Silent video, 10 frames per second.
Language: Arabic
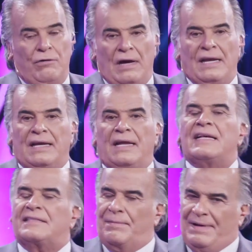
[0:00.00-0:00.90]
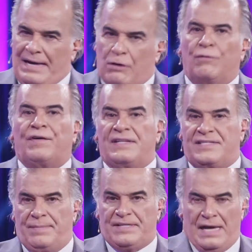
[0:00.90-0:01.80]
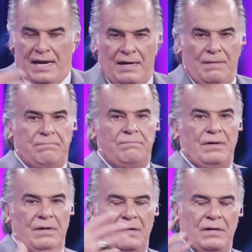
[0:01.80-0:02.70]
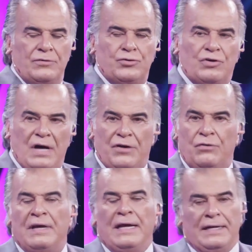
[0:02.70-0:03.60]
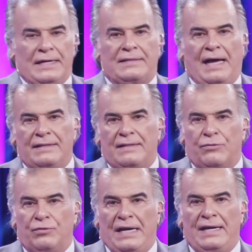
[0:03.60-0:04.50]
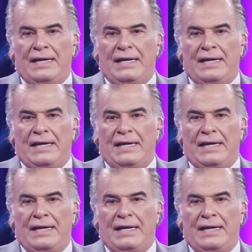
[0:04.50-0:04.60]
باللغه الانجليزيه طبعا اكو فرنسي بس اغلب آه، سكانهم يتحدثون